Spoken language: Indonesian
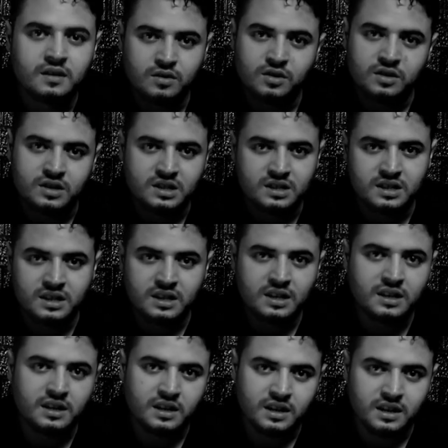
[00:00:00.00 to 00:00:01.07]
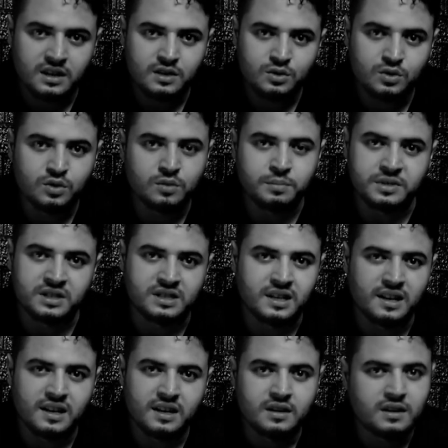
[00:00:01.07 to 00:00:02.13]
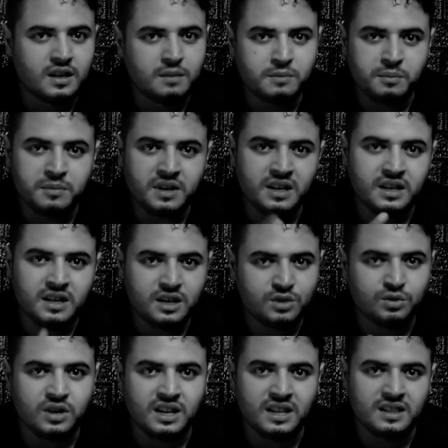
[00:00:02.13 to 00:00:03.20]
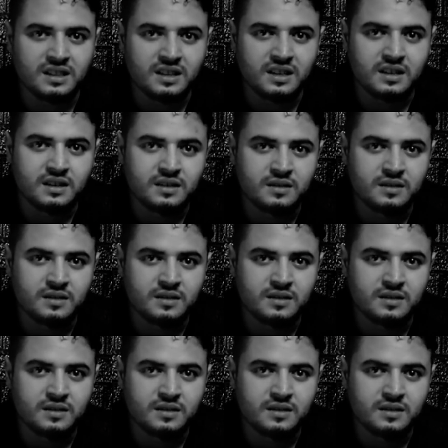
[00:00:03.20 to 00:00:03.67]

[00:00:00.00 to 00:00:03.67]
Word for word: Kondisi klinik ini cukup besar dan memiliki dua lantai.